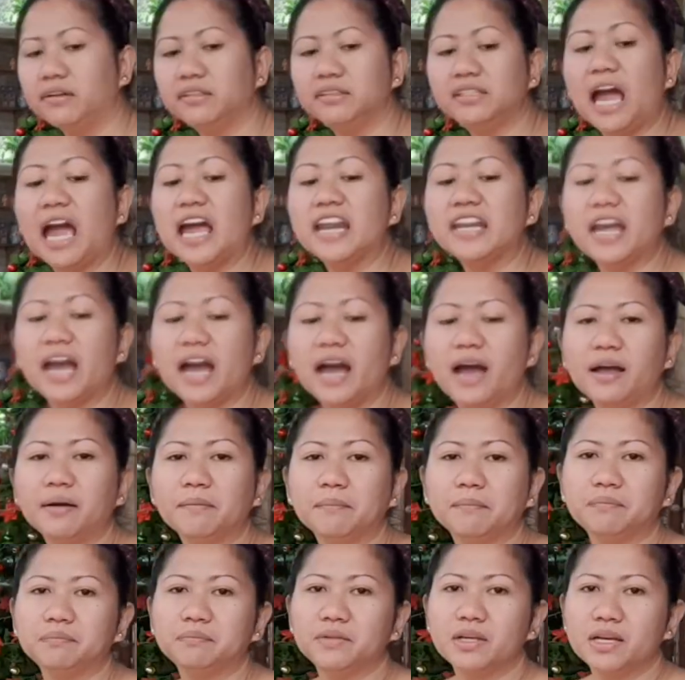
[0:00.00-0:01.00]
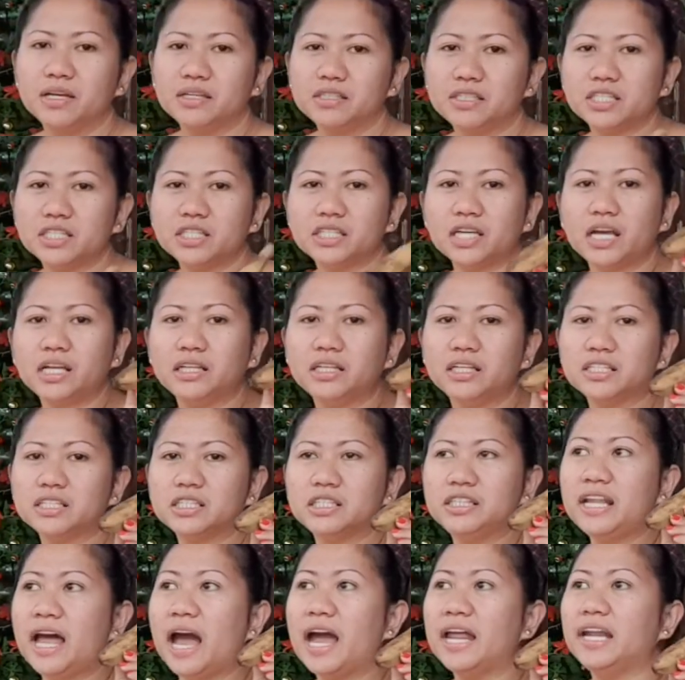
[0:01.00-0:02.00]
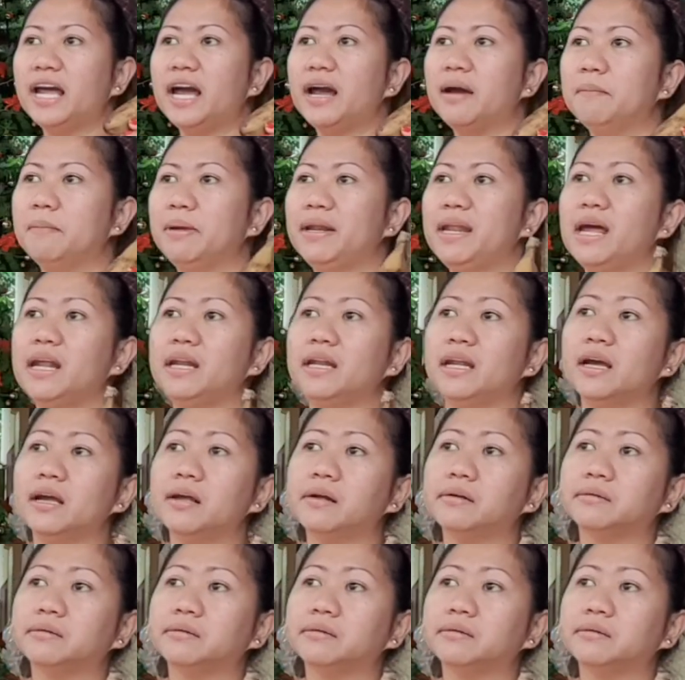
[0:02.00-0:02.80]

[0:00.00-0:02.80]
Nana. She said it's Nana, banana.